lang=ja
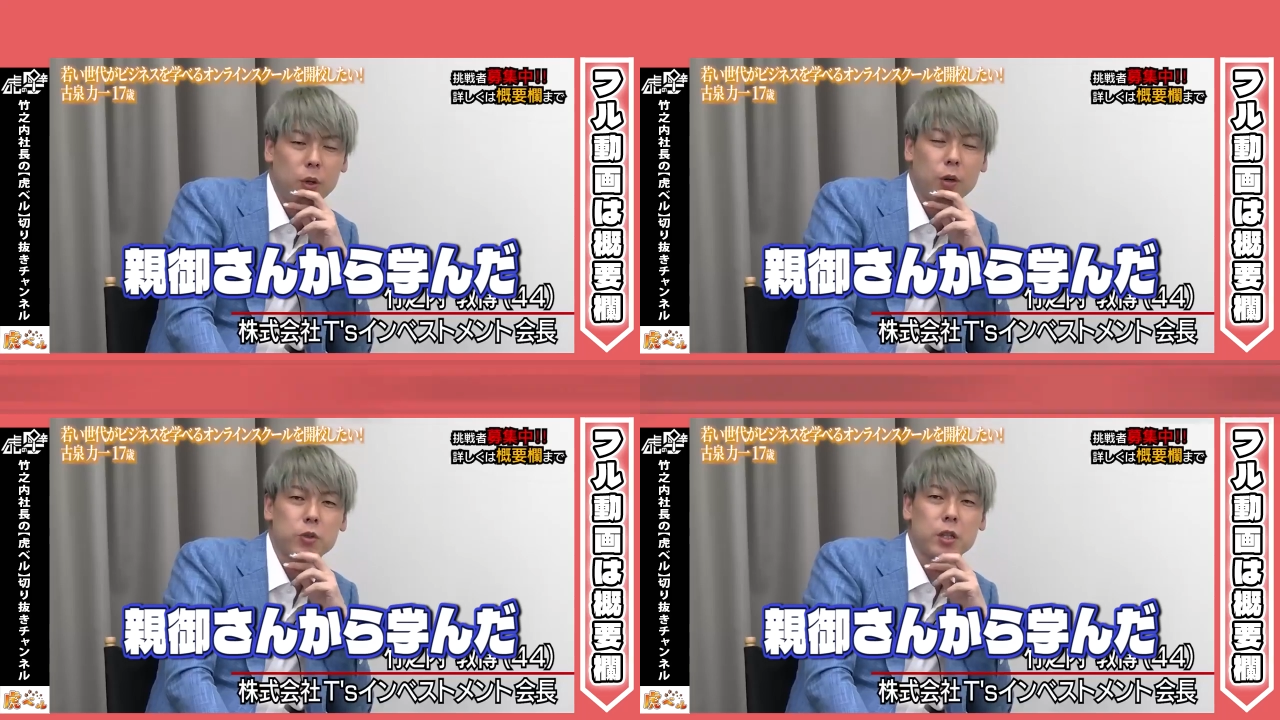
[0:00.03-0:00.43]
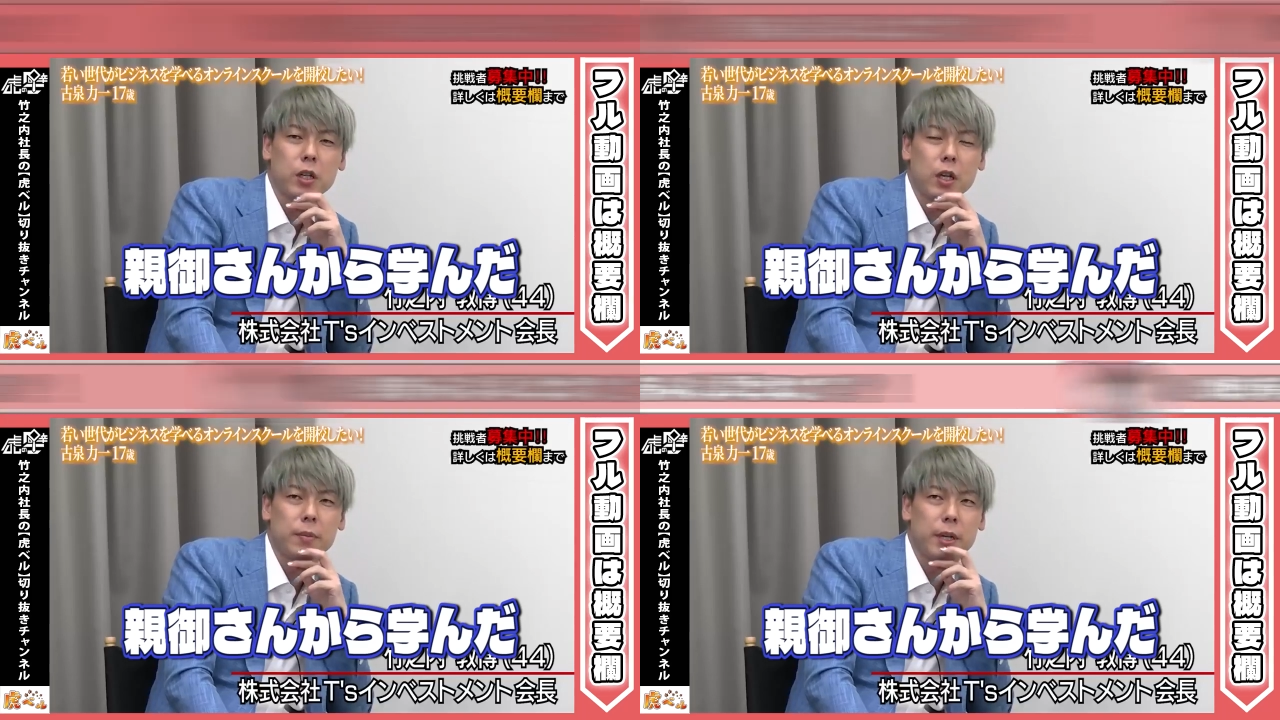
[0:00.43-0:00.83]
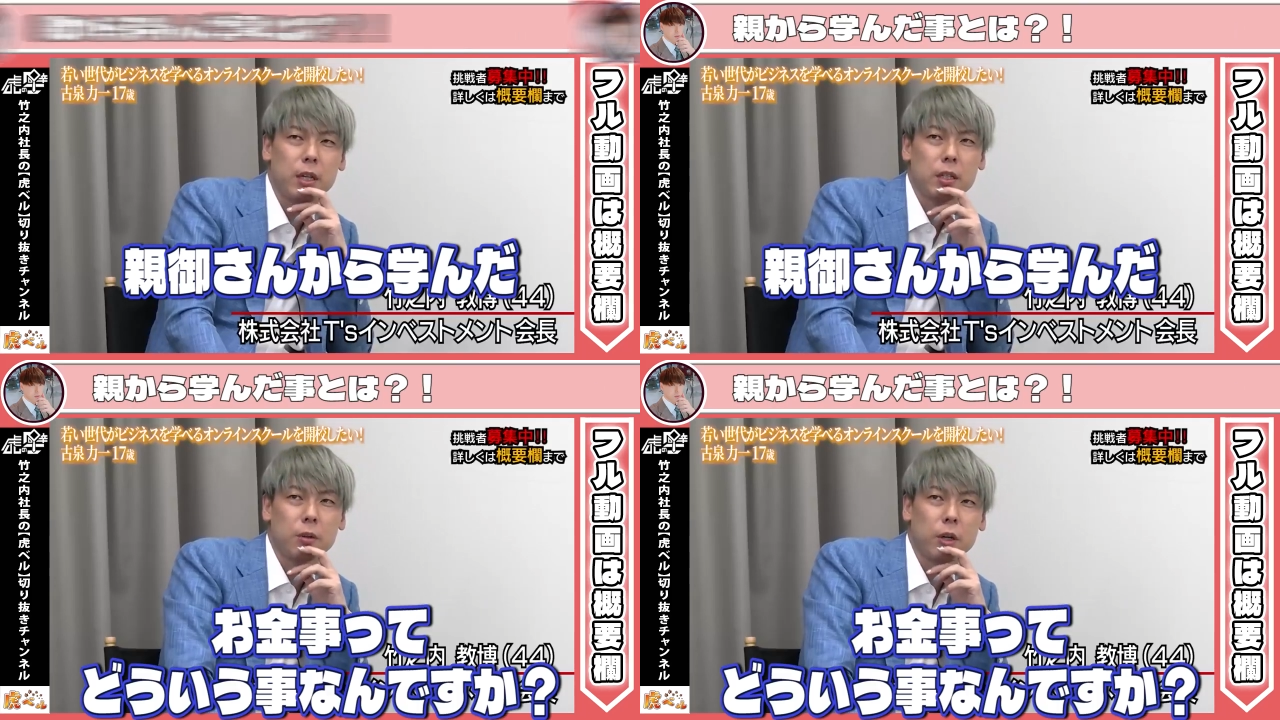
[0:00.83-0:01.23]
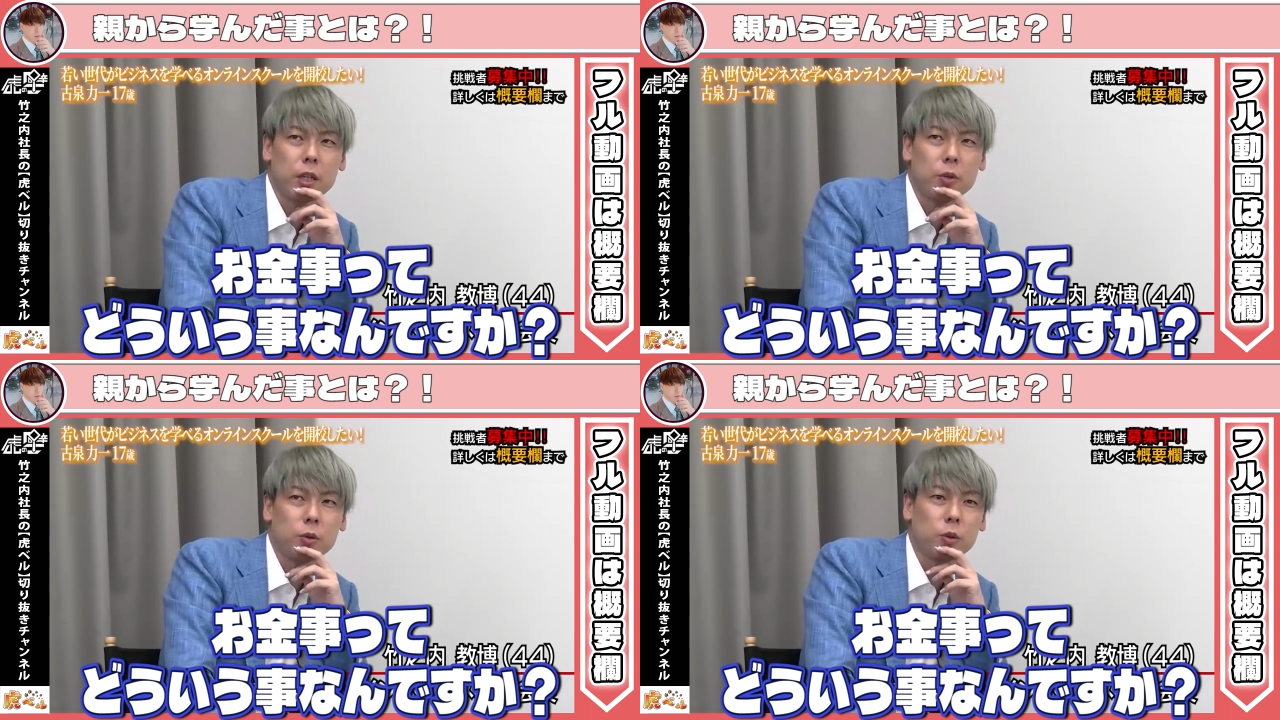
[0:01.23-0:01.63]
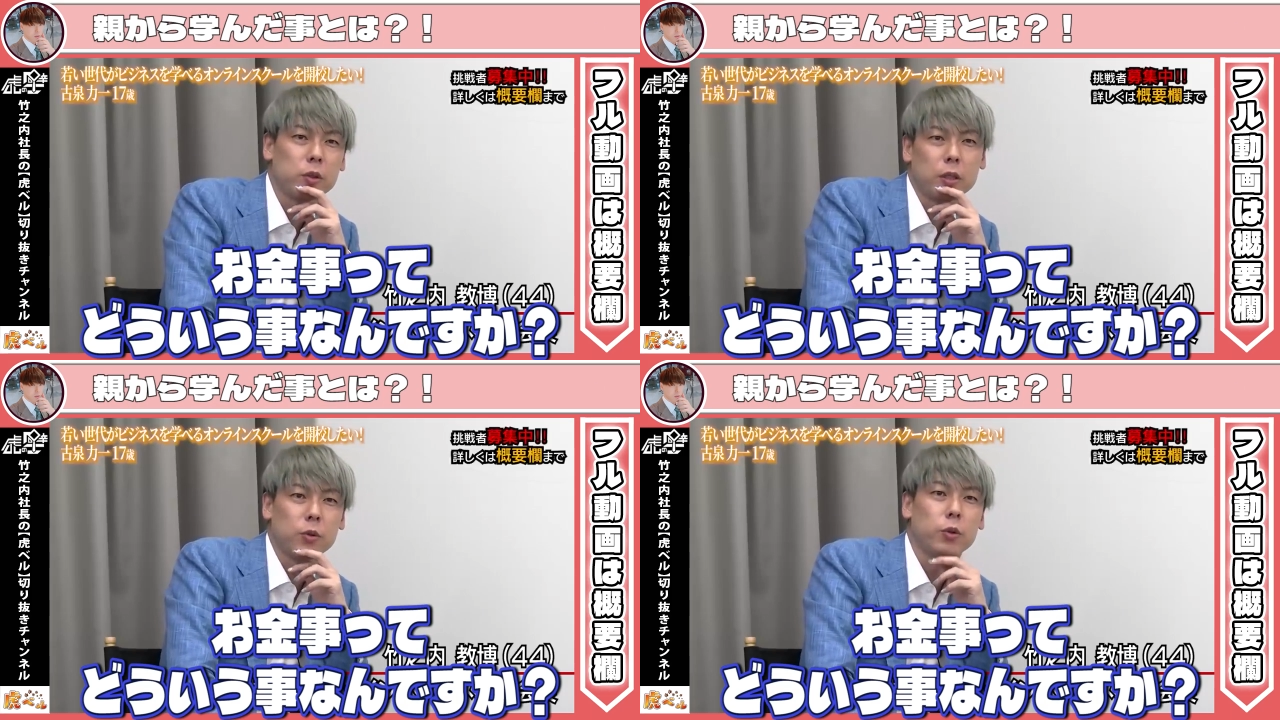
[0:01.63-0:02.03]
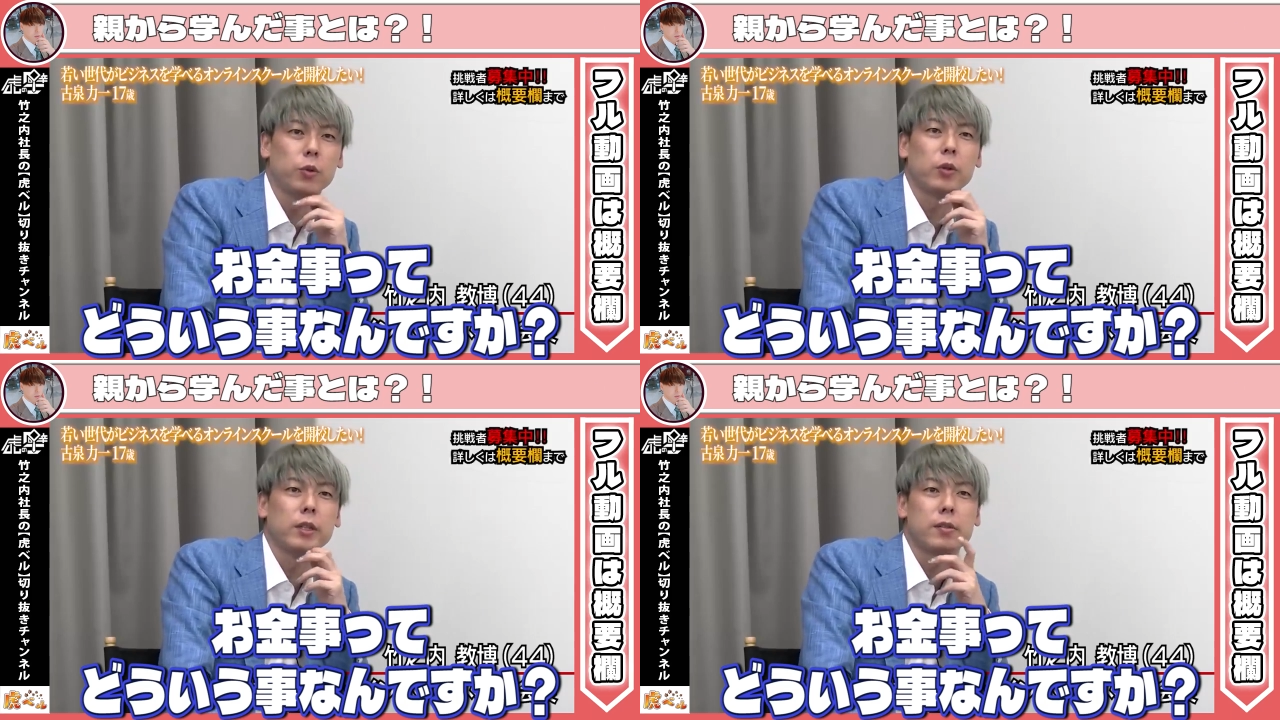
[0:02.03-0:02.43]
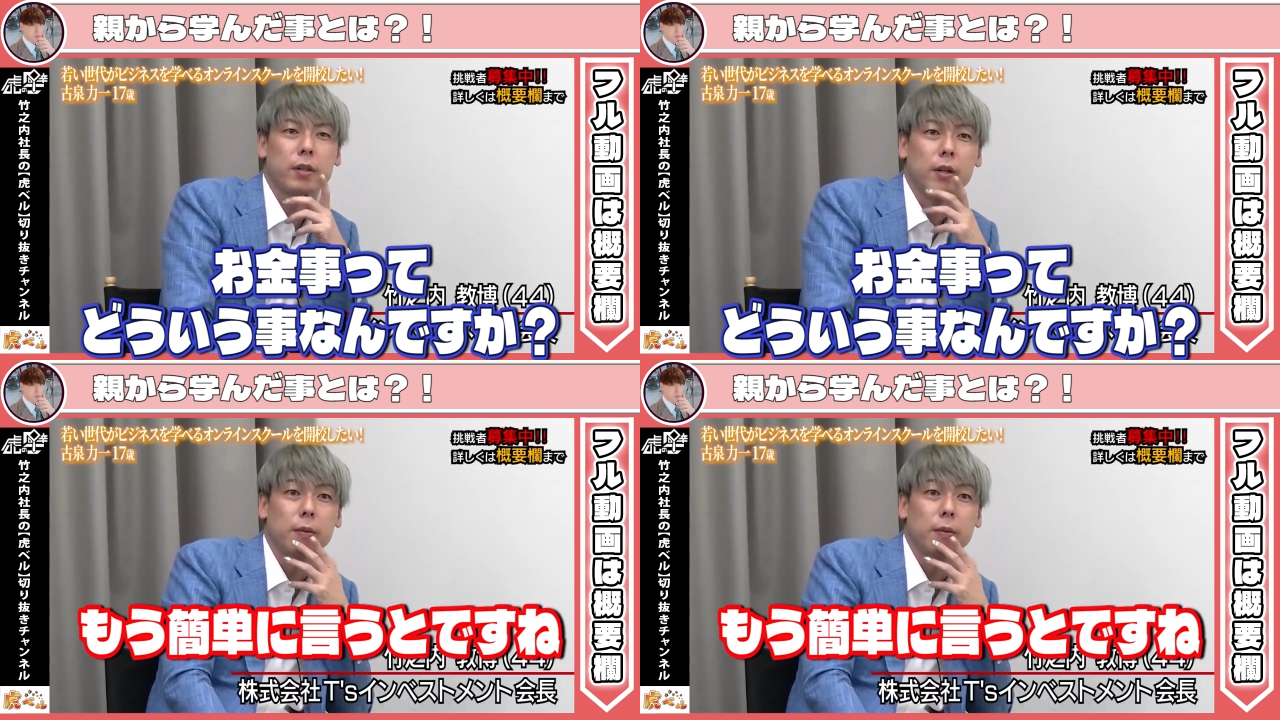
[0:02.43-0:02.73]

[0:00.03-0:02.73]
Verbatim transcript: 親御さんから学んだお金のことってどういうことなんですか